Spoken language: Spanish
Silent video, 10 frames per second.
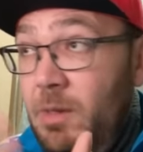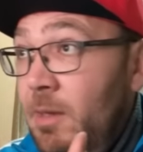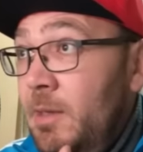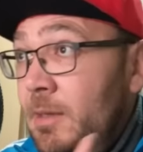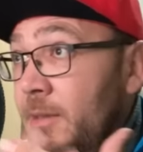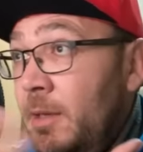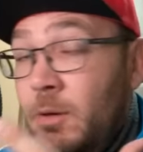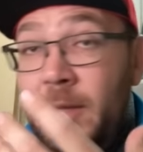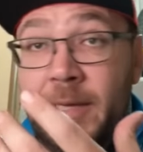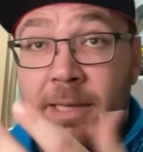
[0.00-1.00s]
eh, ese
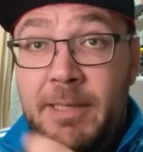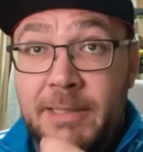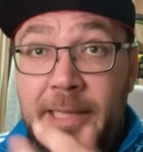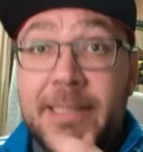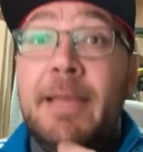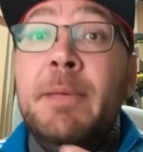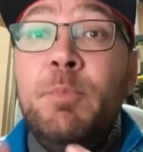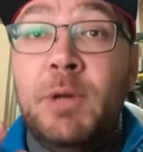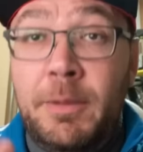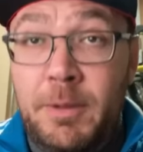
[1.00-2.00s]
rodaje, esa
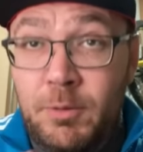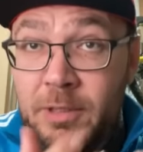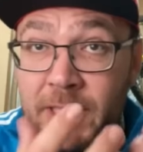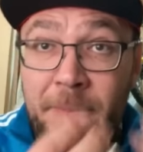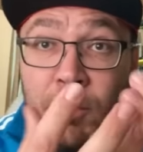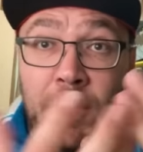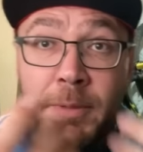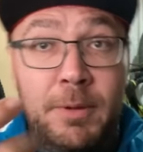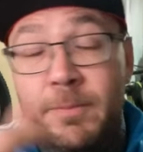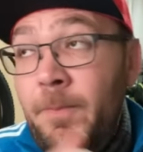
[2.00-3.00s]
depuración, esa
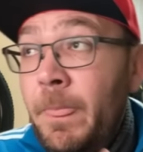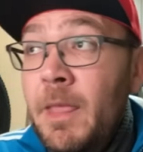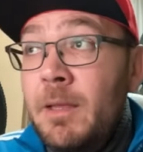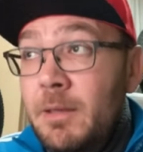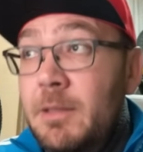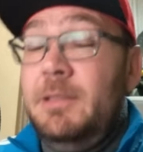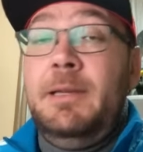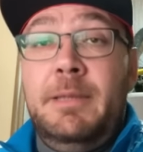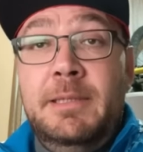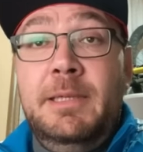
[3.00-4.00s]
maduración se
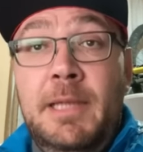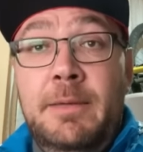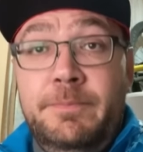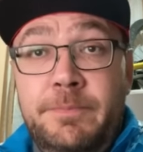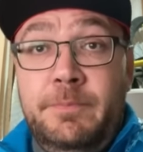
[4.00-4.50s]
necesita.